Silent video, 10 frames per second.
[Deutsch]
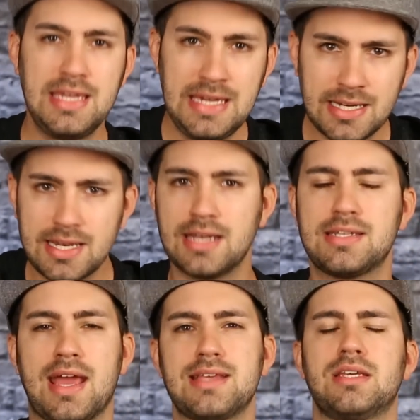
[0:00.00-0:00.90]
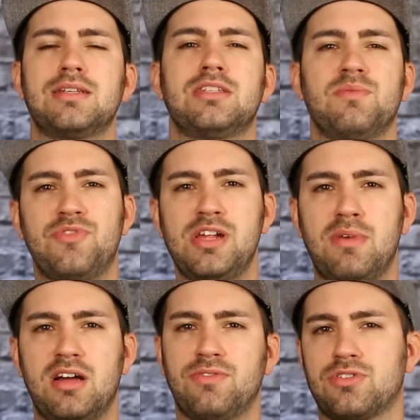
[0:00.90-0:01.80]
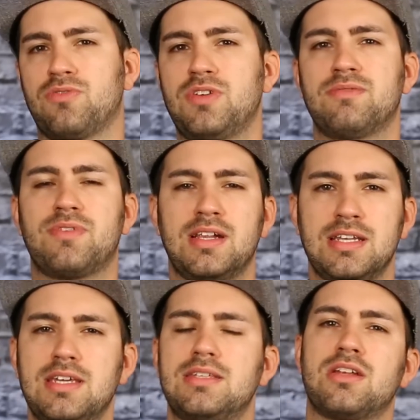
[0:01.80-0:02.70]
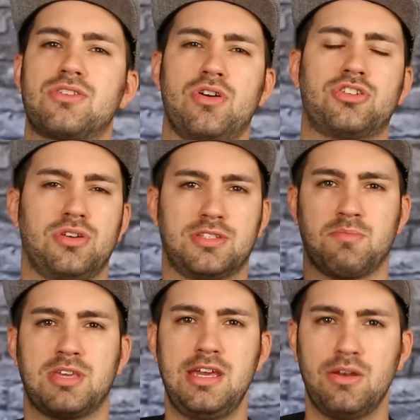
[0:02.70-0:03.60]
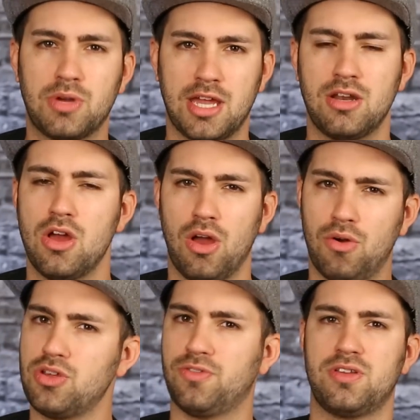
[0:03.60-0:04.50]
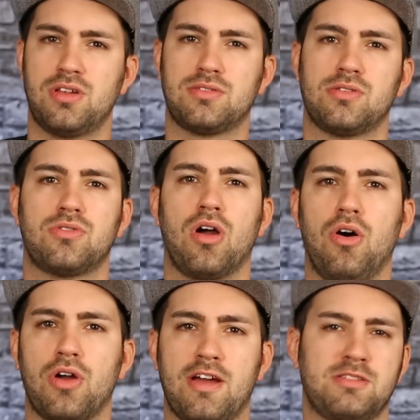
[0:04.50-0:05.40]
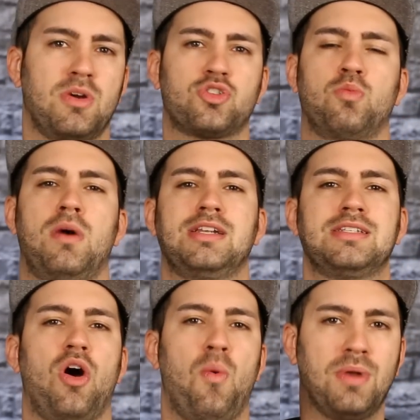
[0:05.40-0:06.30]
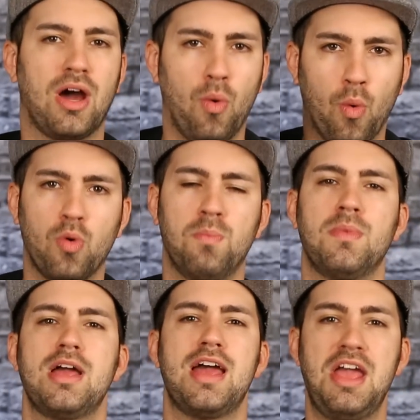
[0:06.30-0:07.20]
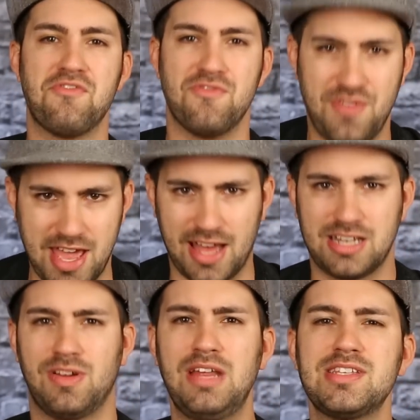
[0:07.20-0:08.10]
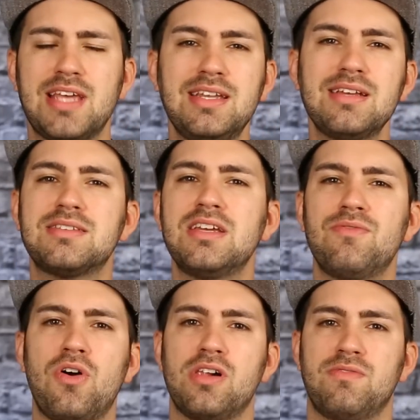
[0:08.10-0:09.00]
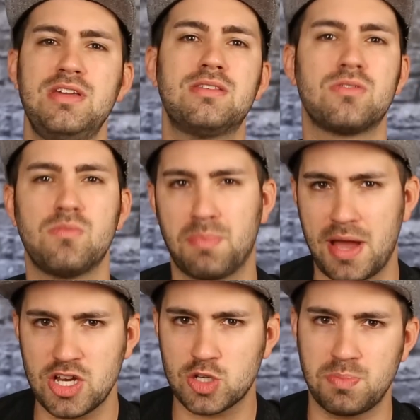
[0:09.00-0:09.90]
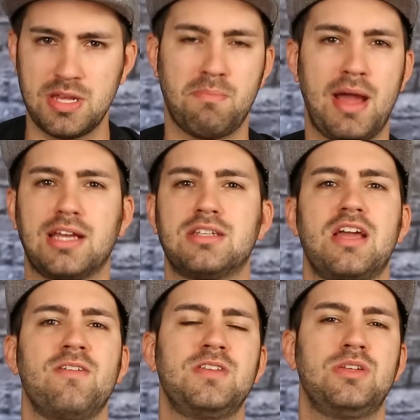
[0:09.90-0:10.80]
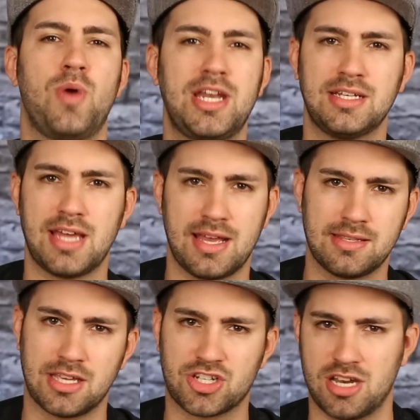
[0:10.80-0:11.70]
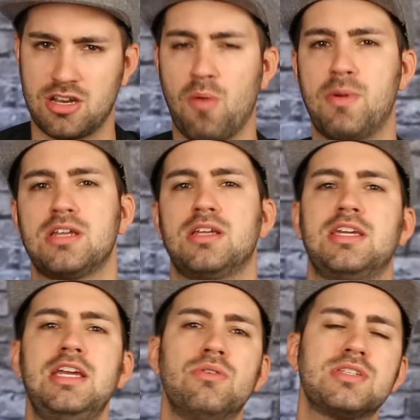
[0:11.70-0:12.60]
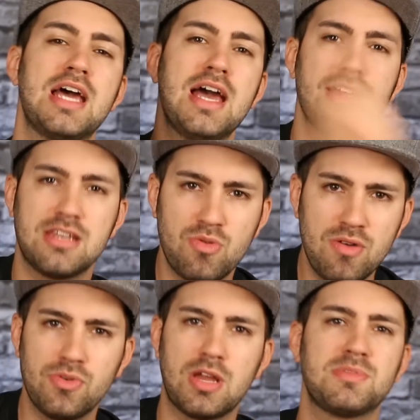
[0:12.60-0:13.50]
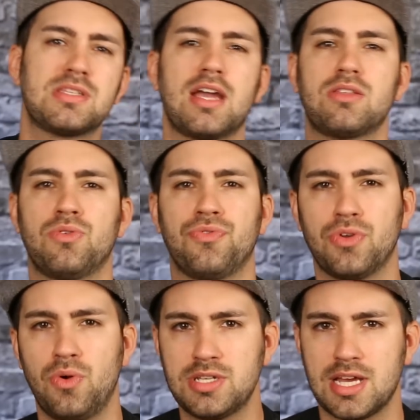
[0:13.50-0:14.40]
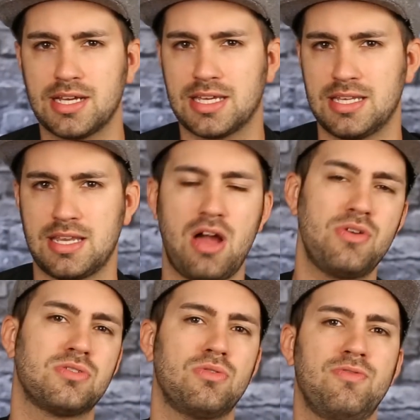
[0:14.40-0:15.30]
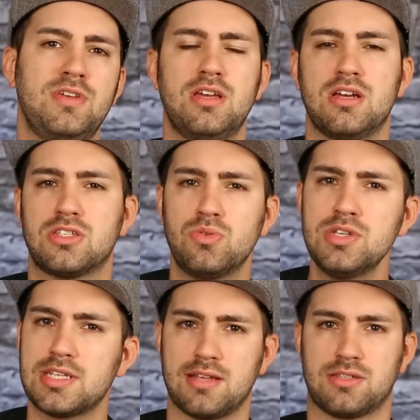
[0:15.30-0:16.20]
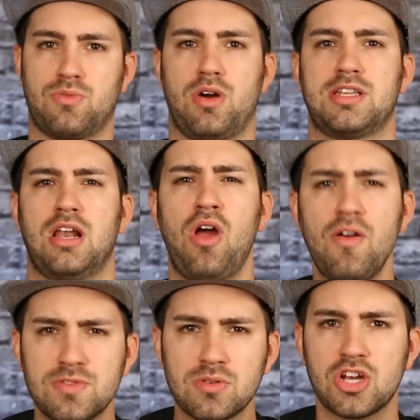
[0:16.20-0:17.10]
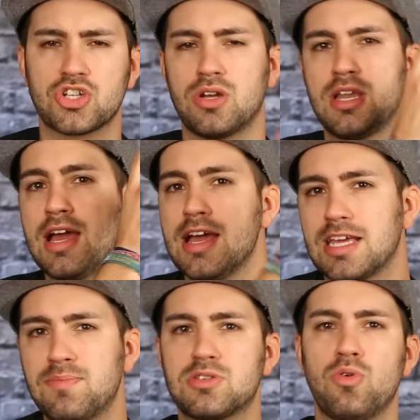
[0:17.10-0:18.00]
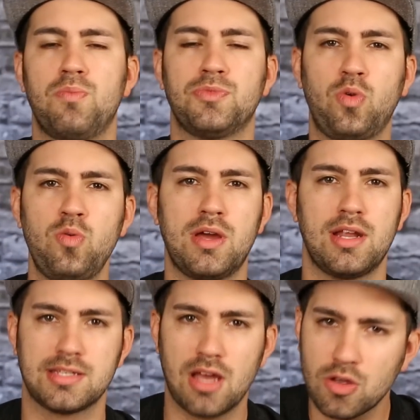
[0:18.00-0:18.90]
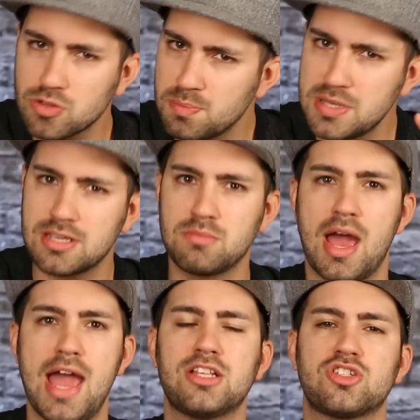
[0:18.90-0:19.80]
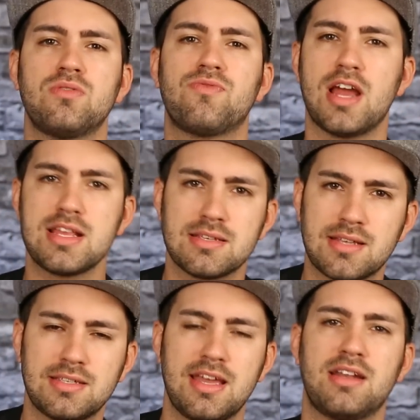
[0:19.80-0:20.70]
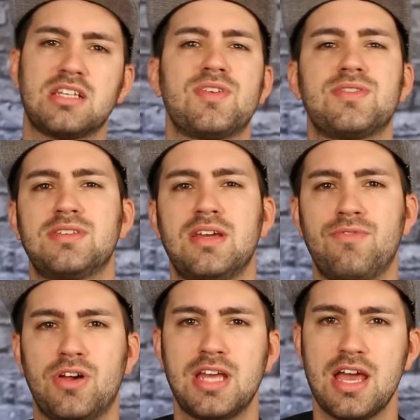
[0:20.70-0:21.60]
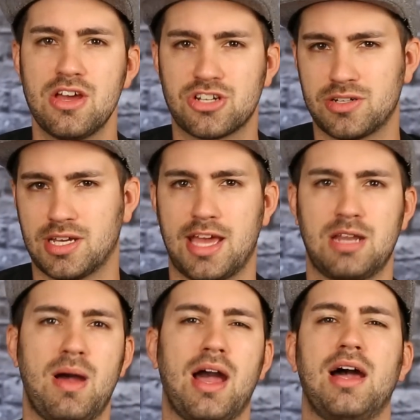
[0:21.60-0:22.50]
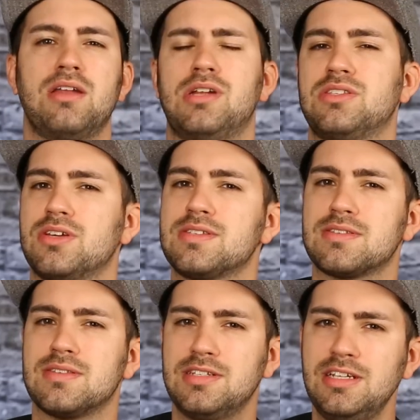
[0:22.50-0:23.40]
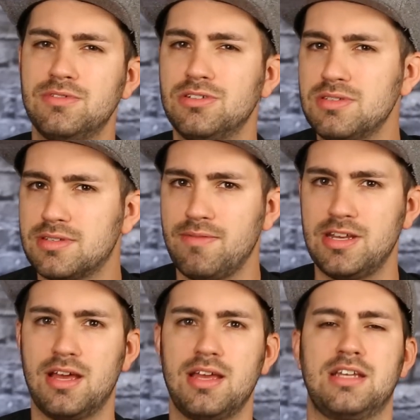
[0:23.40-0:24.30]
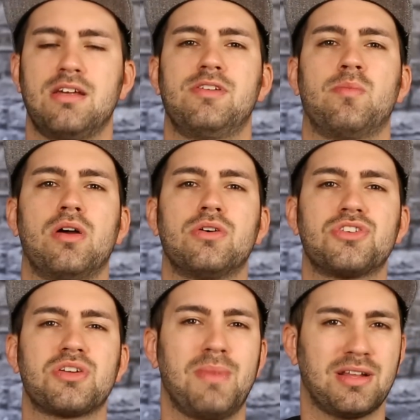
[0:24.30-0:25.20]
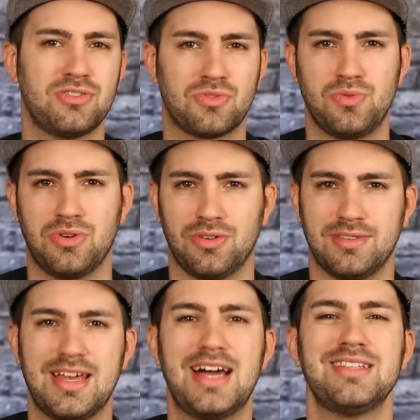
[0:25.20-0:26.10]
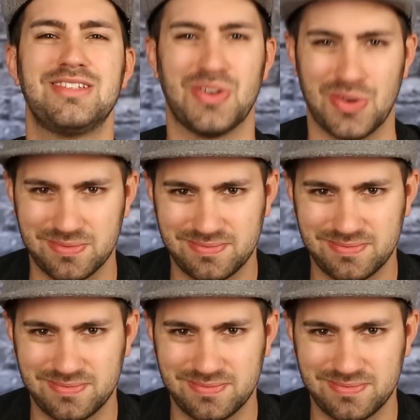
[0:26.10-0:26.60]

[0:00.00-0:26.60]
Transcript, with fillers: Jeder, der Interesse an diesem Film hat, wird auf jeden Fall nicht enttäuscht aus dem Kino gehen und ich finde, das ist doch auch erstmal schon mal ein Daumen nach oben wert. Wenn ihr was anderes sehen wollt, wie zum Beispiel Mike and Dave Need Wedding Dates, der startet auch bald in den Kinos. Die Review gibt es direkt unten drunter, genauso wie äh, Suicide Squad, der läuft sogar schon, gibt es oben drüber, da ist ja auch so ein bisschen mehr Action, vielleicht ist das eher das, was ihr sehen wollt. Schaut da gerne mal rein und ansonsten sehen wir uns ja wieder in der Filmlounge. Macht es gut und adieu.